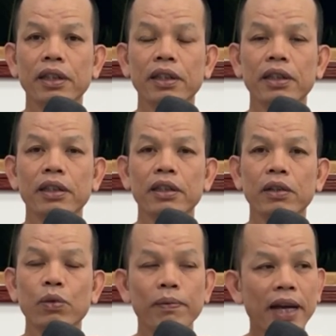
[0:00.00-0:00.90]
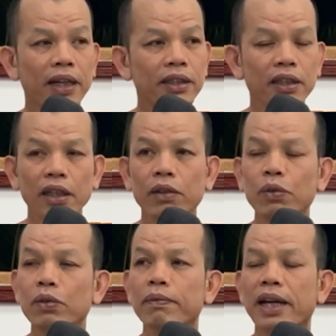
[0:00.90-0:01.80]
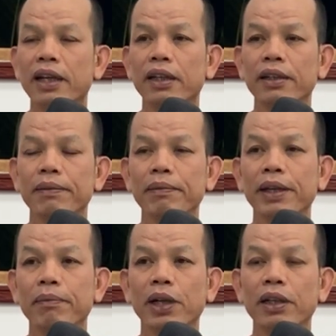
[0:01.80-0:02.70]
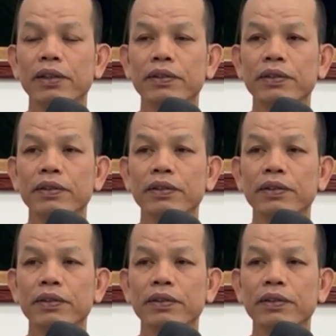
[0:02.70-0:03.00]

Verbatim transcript: นี่คููบาก็สิติดคุกบ้านแม่นบ่